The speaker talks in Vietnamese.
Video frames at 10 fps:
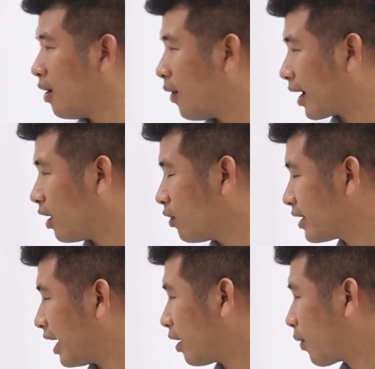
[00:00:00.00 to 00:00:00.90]
hoặc cái ô
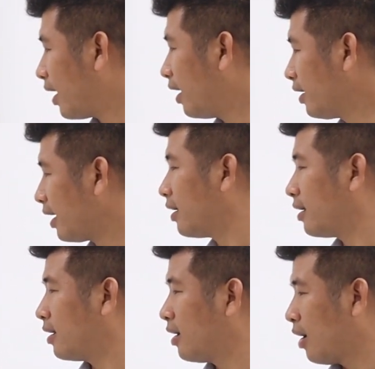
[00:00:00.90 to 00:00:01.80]
sàn nó quá lớn này
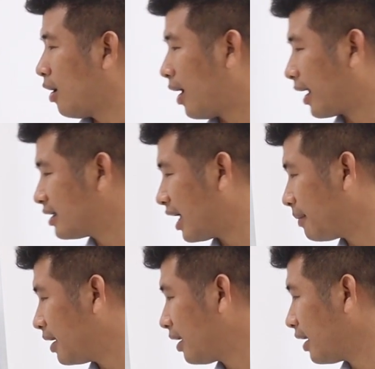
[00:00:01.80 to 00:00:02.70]
hoặc cái
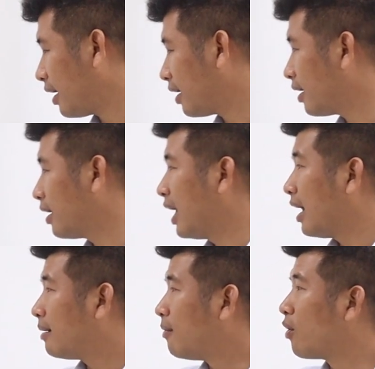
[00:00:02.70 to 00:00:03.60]
sàn bị nứt này
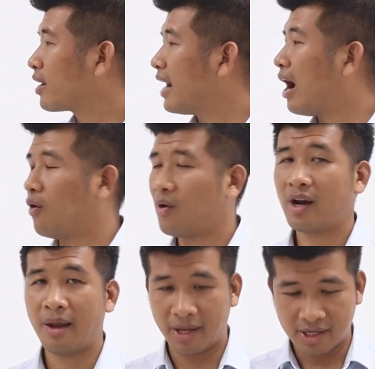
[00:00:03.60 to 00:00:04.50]
bốn cái đầu
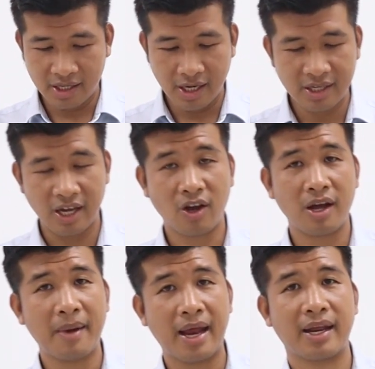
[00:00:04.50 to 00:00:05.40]
là mình sẽ chia sẻ cho
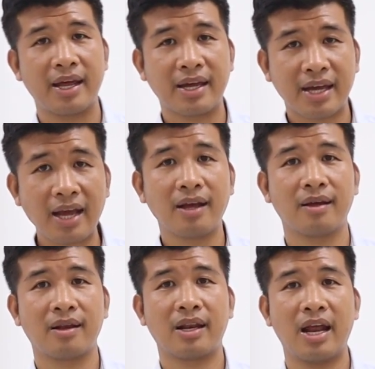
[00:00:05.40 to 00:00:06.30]
các bạn cái cách
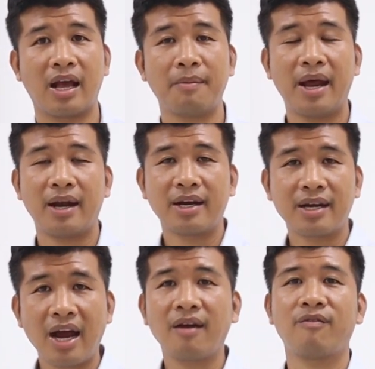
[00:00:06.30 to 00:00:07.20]
để các bạn
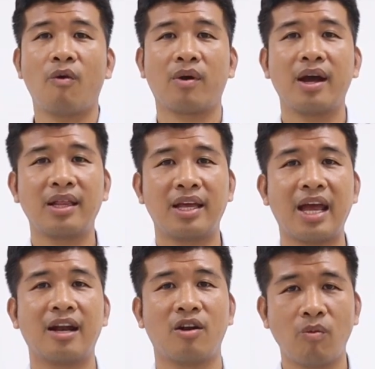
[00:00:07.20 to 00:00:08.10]
khắc phục cái tình
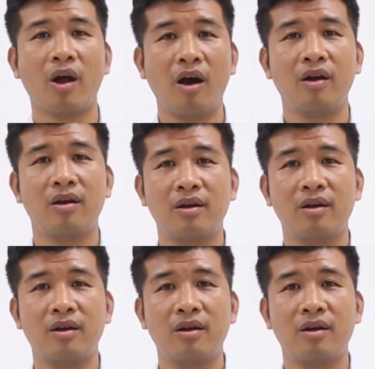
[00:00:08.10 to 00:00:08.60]
trạng rung đó